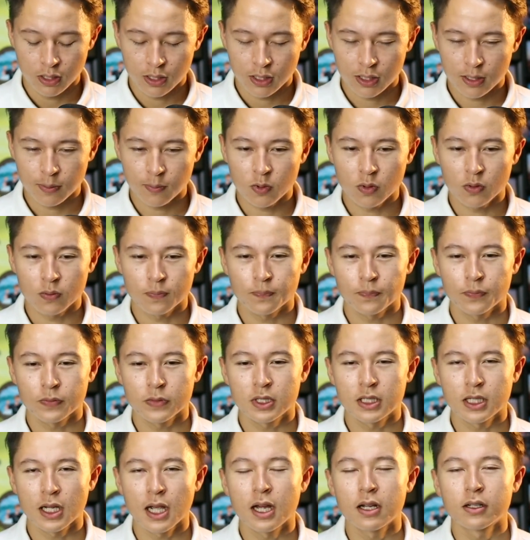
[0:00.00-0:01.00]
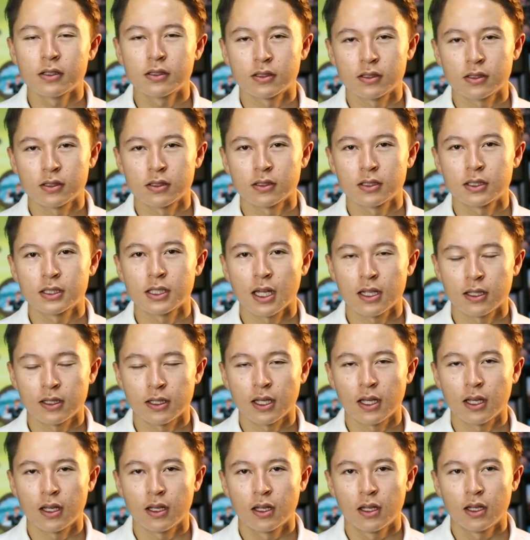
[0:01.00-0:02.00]
でも、チャールズさん
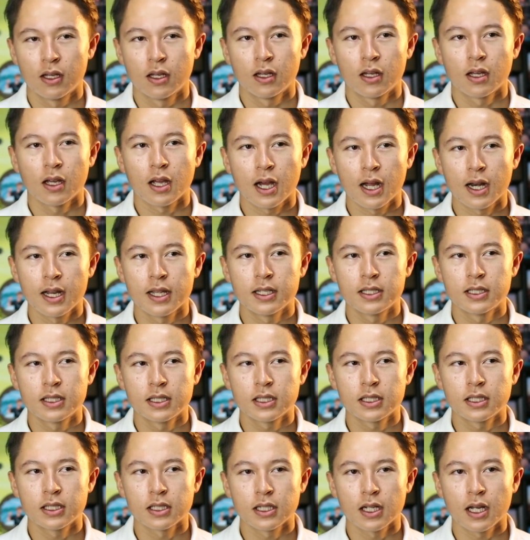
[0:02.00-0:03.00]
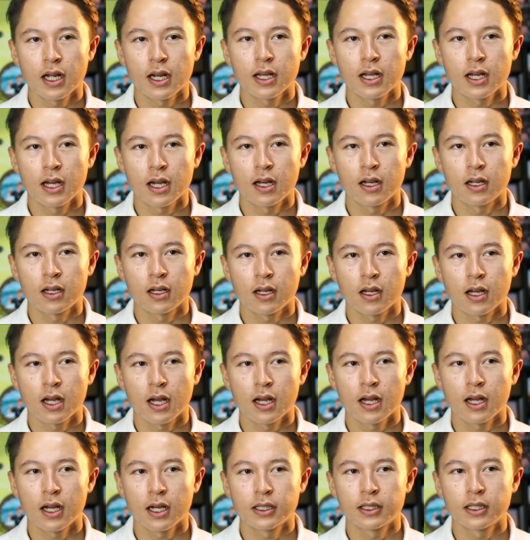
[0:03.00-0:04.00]
ね、彼自身、彼が考
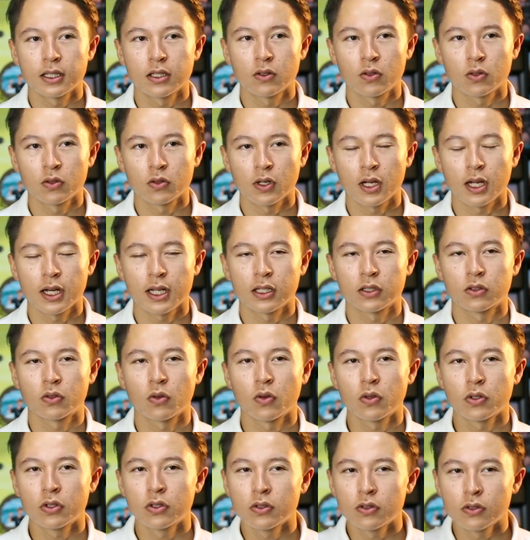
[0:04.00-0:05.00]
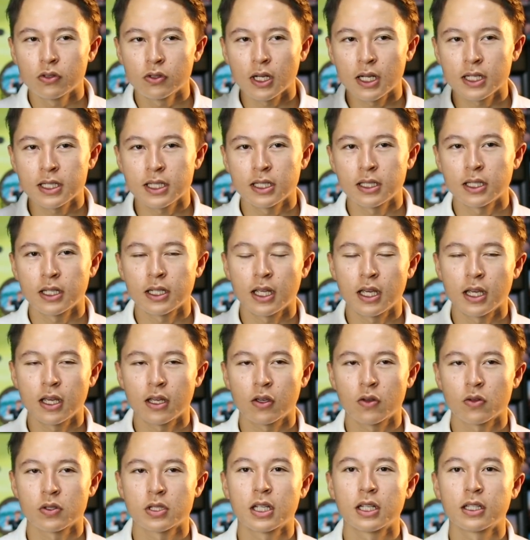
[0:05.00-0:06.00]
えていること、彼がどういうアジェンダに影
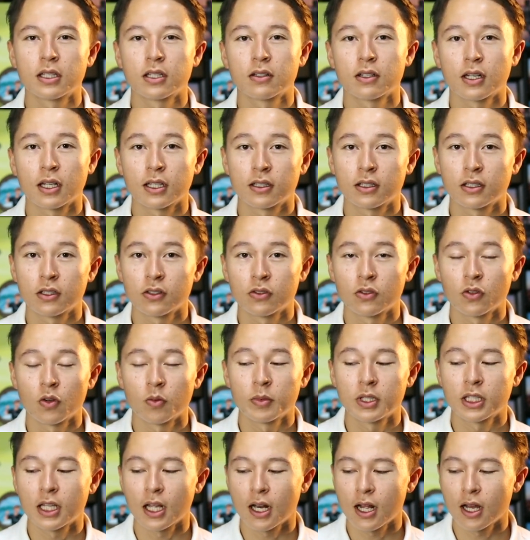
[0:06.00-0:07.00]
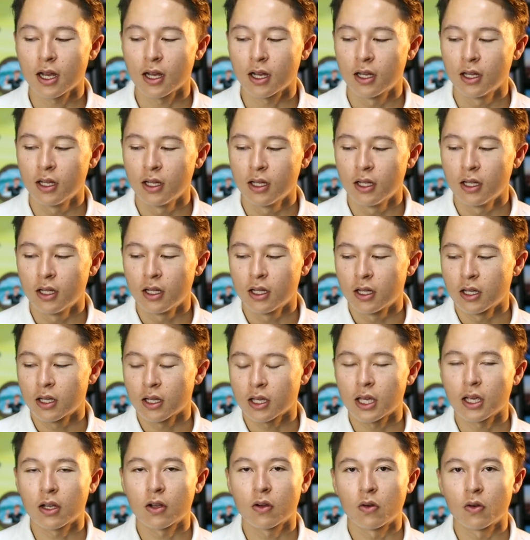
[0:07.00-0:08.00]
響されてるかっていうのを見たら、
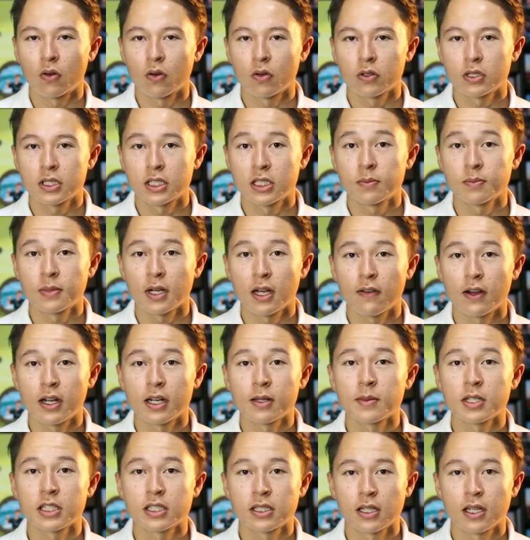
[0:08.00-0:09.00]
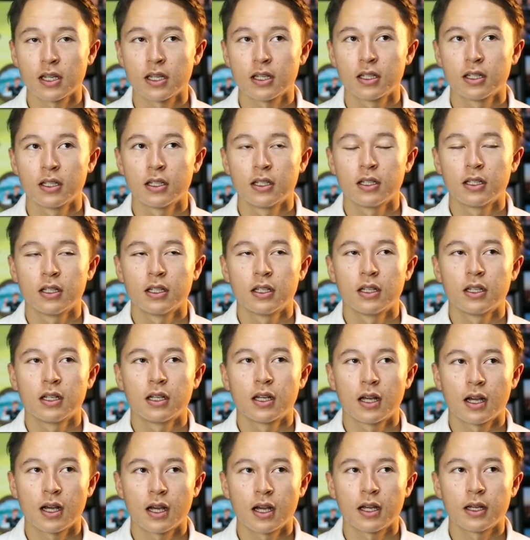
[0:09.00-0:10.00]
結構心配はありますね。
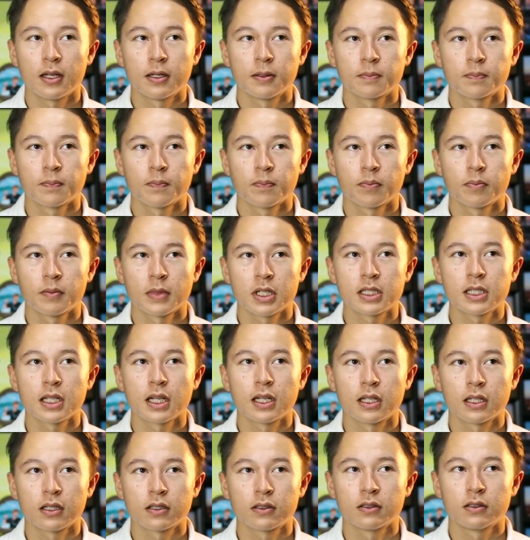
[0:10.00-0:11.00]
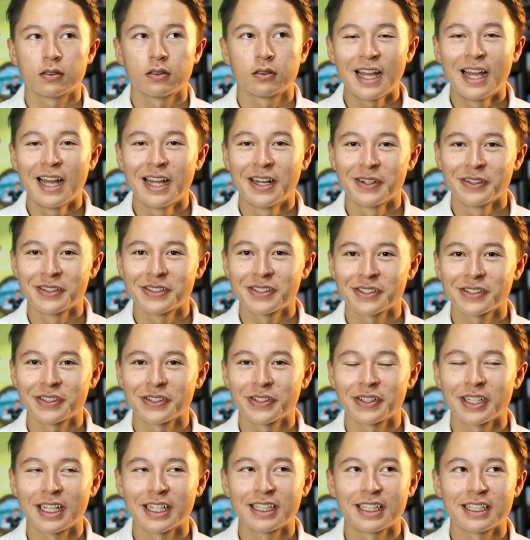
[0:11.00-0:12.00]
はい。間違いなく。あの、ちょっと
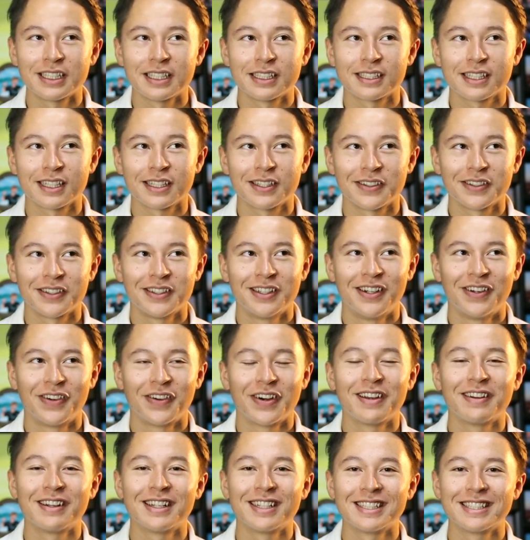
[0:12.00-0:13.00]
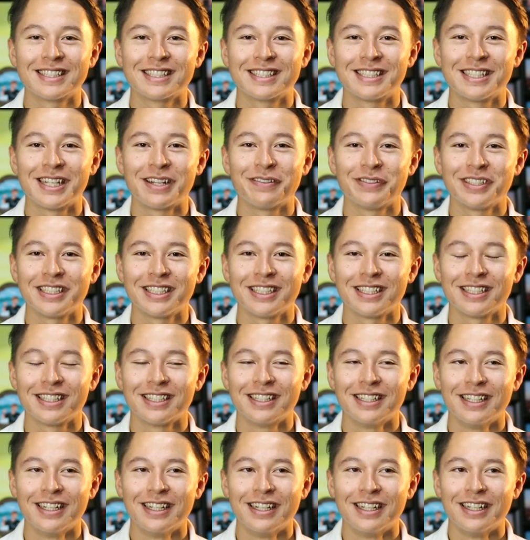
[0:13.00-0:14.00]
余談なんですけど、俺はちなみに、
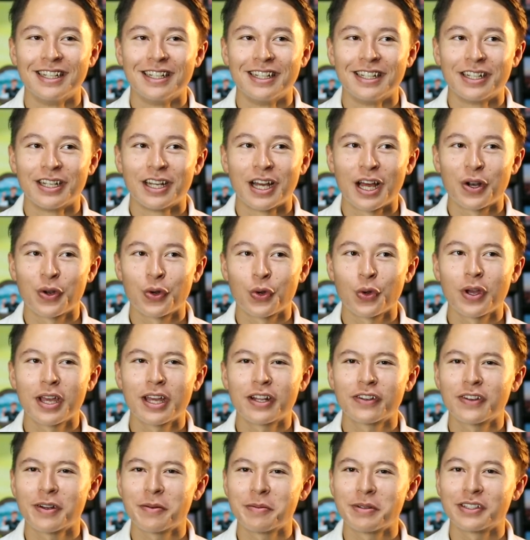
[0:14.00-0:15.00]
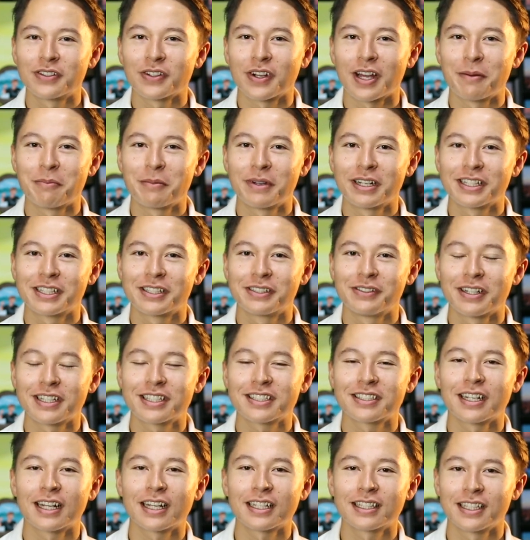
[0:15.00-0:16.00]
あの、ロイヤルファミリーとかあんまり詳し
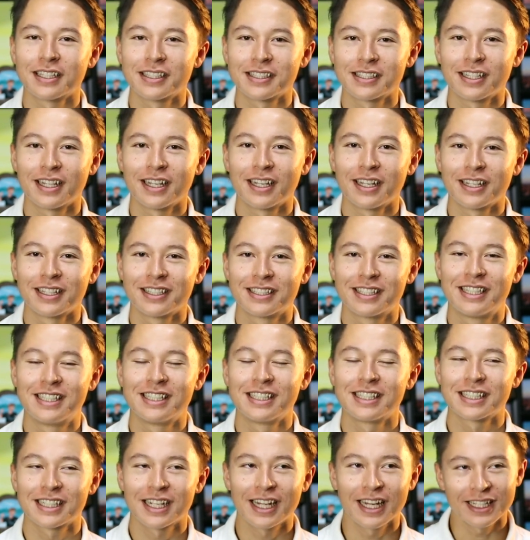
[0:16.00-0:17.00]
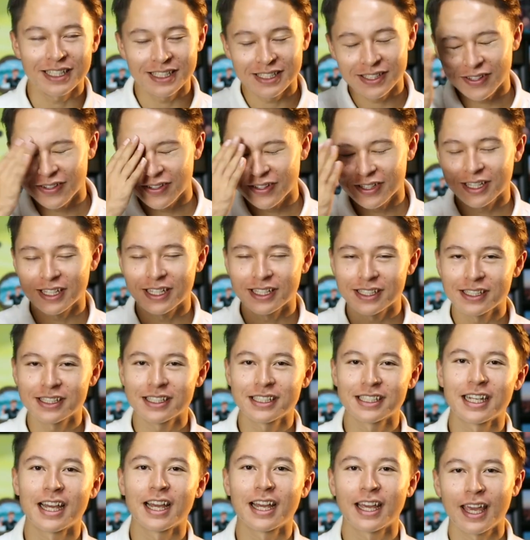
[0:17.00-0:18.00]
くなかったんですね。しっかりしない。イギリス
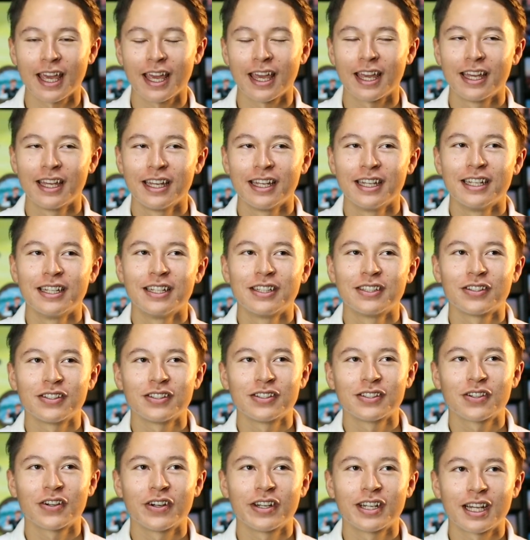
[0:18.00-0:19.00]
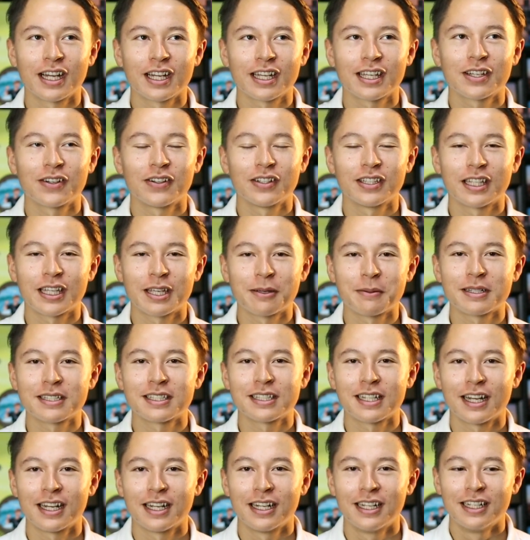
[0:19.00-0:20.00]
人やんけ。という声が聞こえてきまし
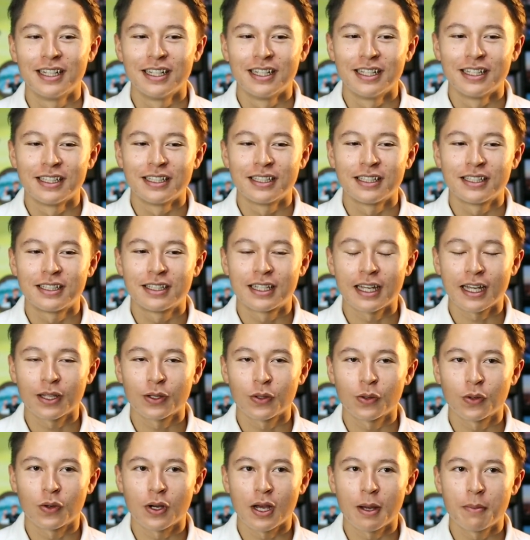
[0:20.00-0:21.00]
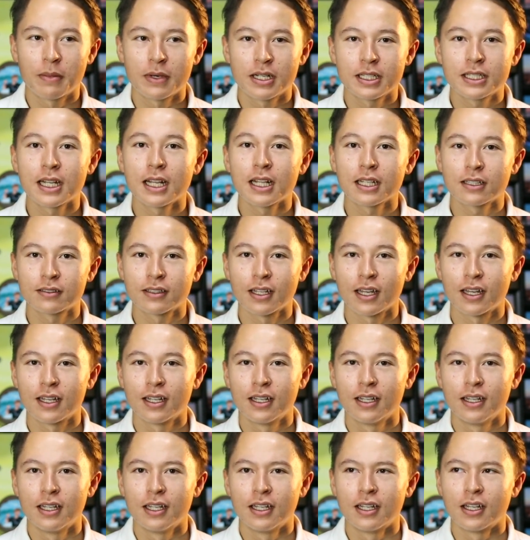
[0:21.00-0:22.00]
た。だけど、あんまり知らなくて、
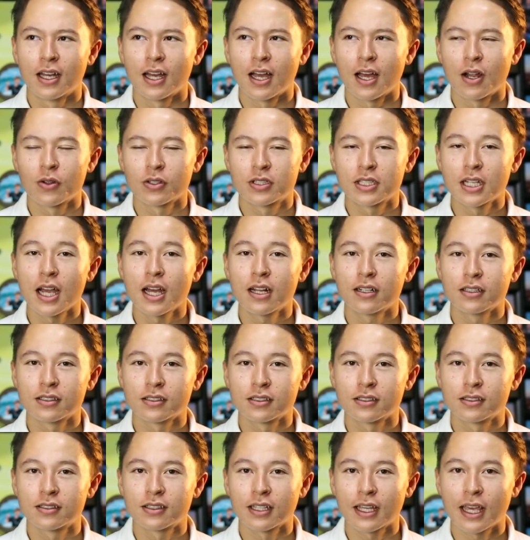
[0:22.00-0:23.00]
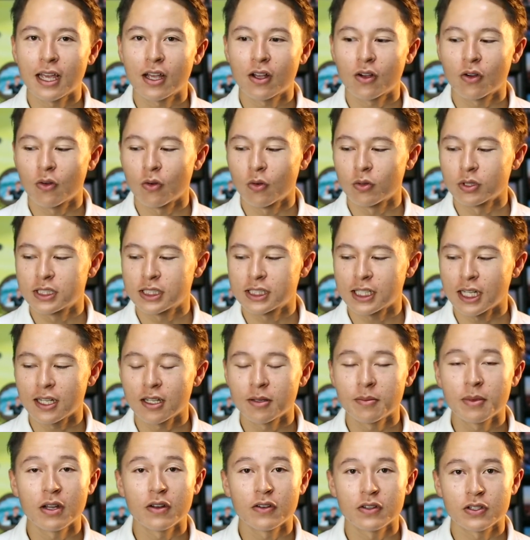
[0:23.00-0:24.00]
あの、チャールズって結構おじさんに
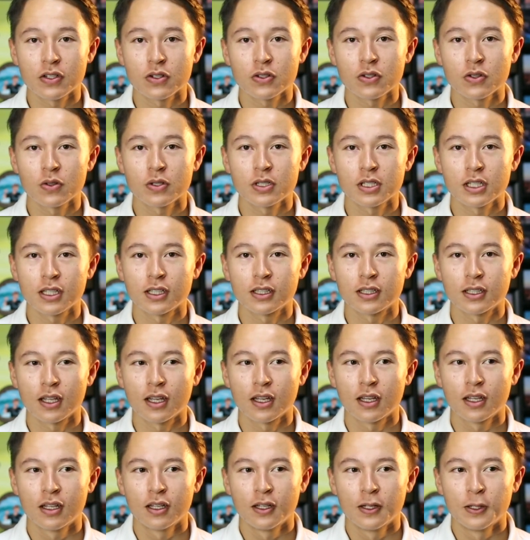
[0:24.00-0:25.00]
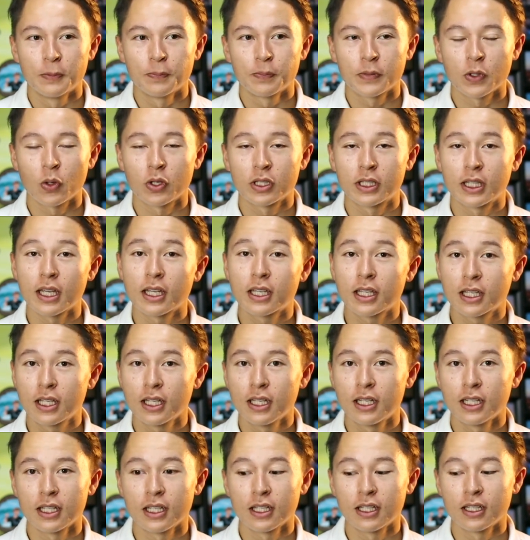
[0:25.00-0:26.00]
見えるでしょ、正直言って。で、俺、てっき
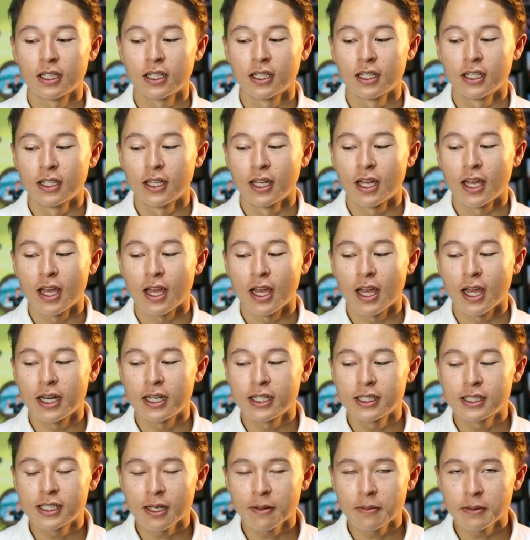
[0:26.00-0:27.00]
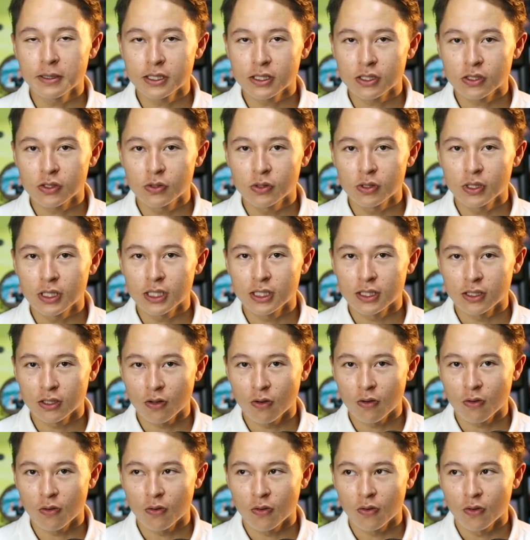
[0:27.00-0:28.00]
り、エリザベス・クイーン
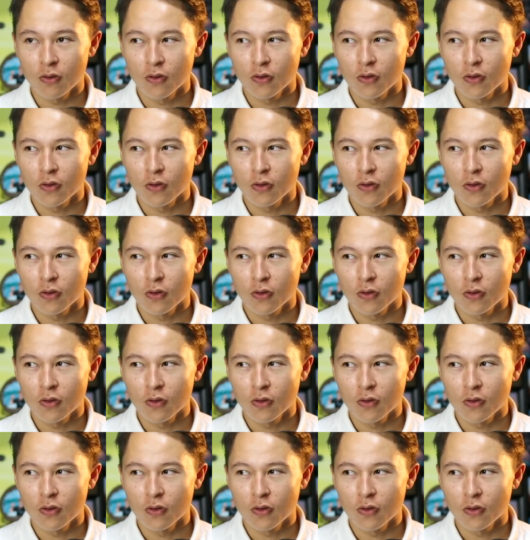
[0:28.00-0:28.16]
の